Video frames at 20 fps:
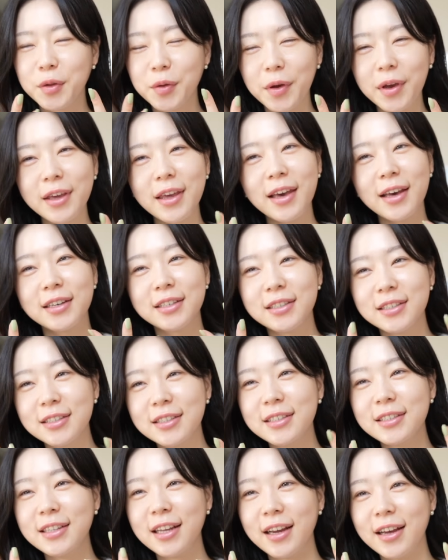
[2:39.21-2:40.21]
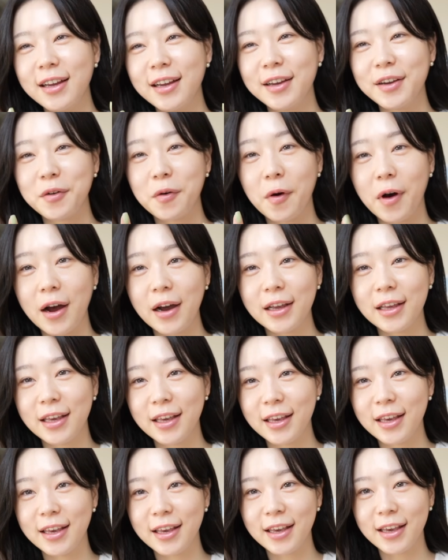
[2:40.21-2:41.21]
되게 은은한
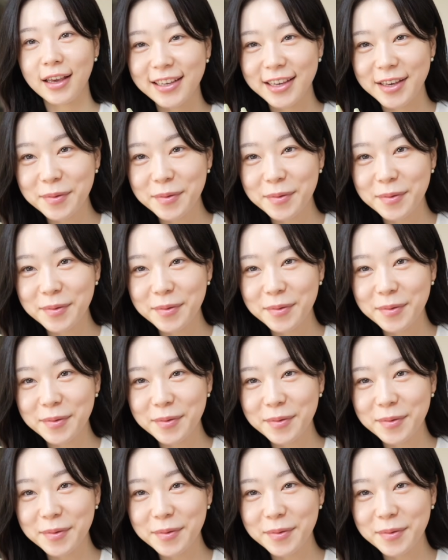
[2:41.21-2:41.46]
광이